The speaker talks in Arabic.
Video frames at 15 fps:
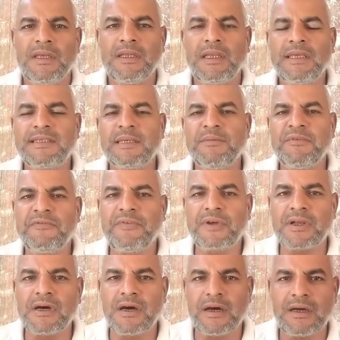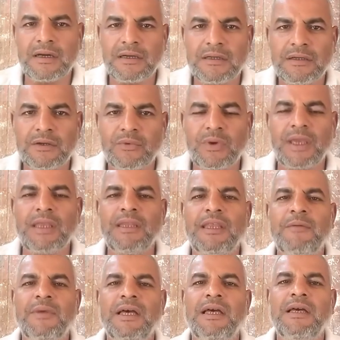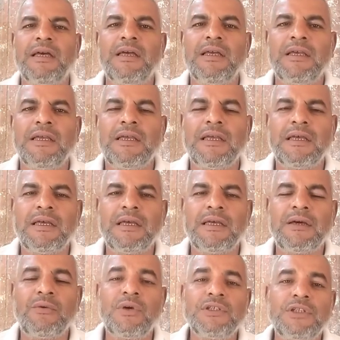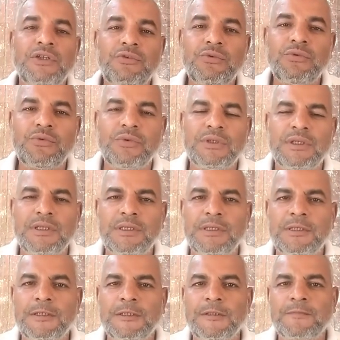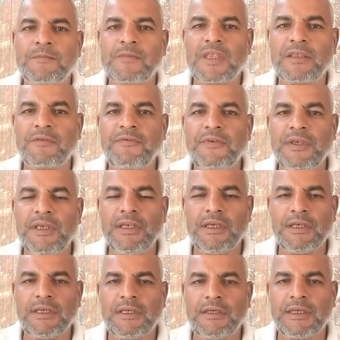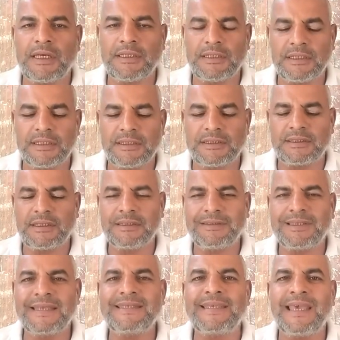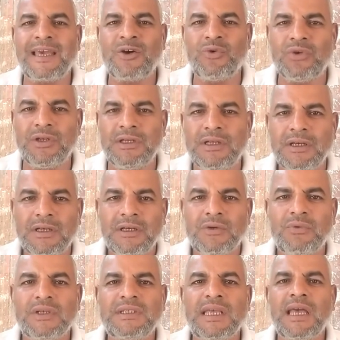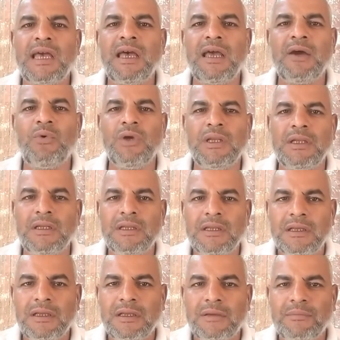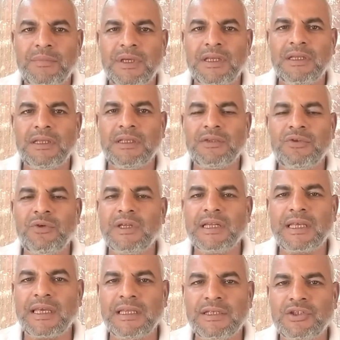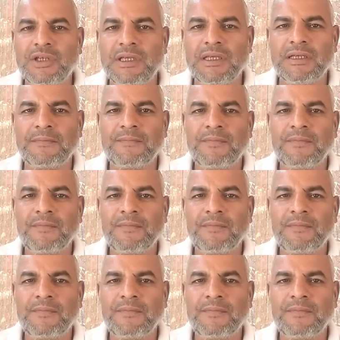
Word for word: ليس من فراغ وإنما آه، وجدوا آه، في يعني تساهل وتهاون من الدول الخليجية